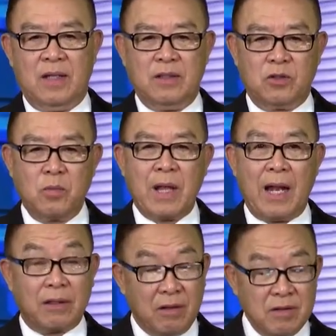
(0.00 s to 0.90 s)
Như chúng ta
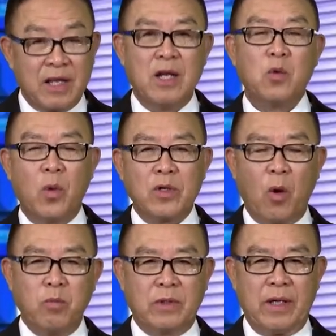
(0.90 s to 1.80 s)
đã chứng kiến, cuối
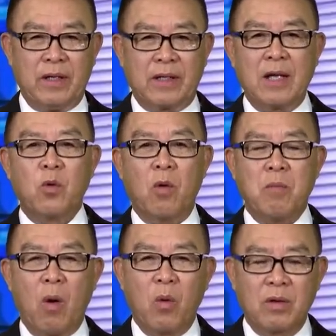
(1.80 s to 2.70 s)
cùng thì cái cuộc
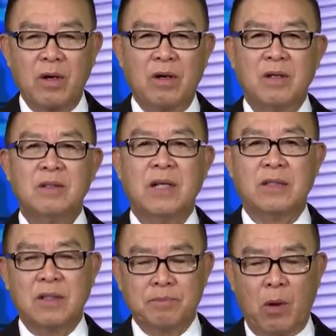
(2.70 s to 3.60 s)
bầu cử để
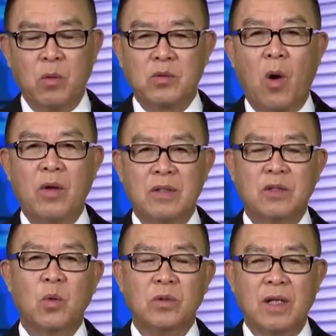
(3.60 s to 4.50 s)
bầu chọn ra
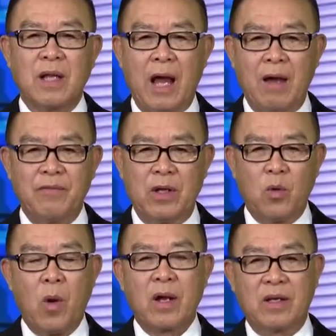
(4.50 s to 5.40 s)
chủ tịch Hạ viện
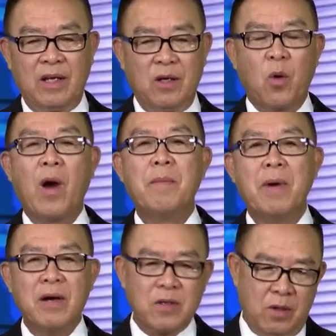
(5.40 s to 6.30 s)
Hoa Kỳ khóa
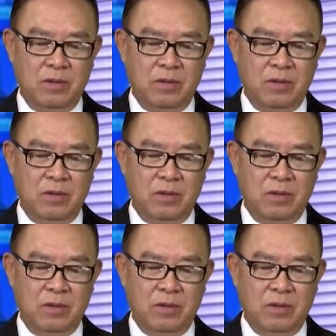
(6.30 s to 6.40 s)
mới,